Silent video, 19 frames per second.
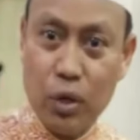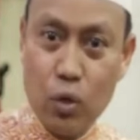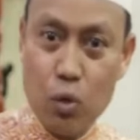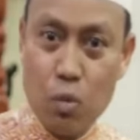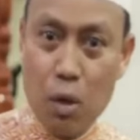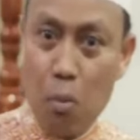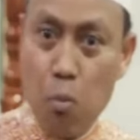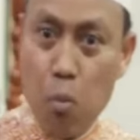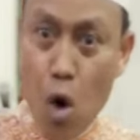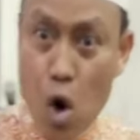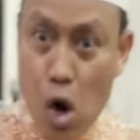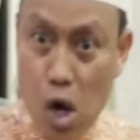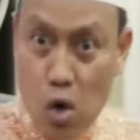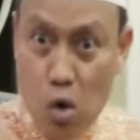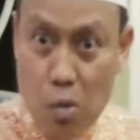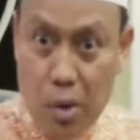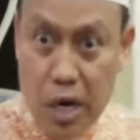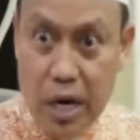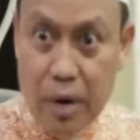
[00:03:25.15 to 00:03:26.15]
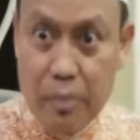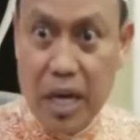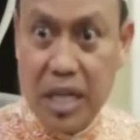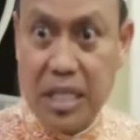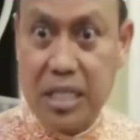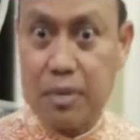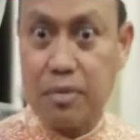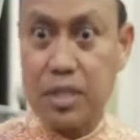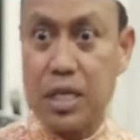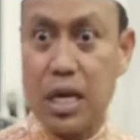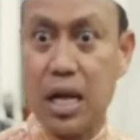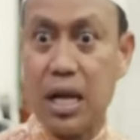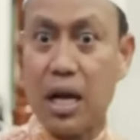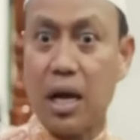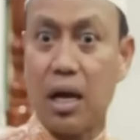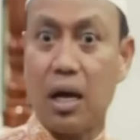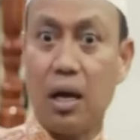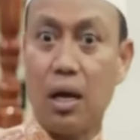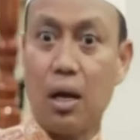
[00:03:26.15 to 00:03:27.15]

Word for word: di rumah, boleh kau marah-marah sama saya.